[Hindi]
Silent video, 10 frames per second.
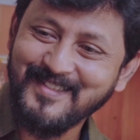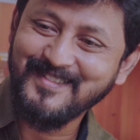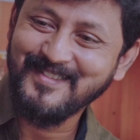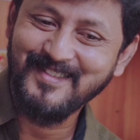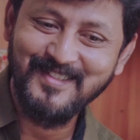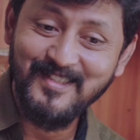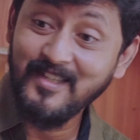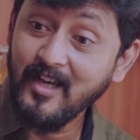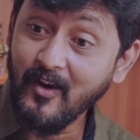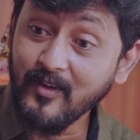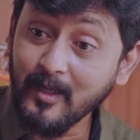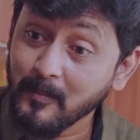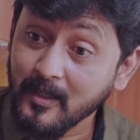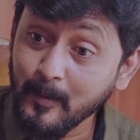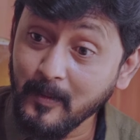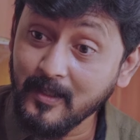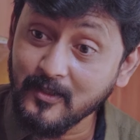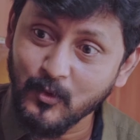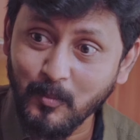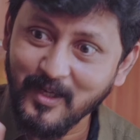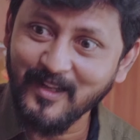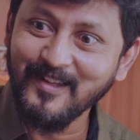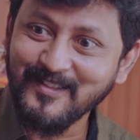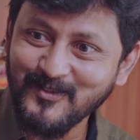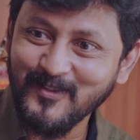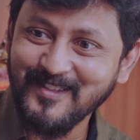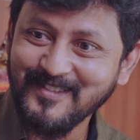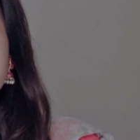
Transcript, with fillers: ना उसने बताया कि हम दोनों की ड्रेस बहुत अच्छी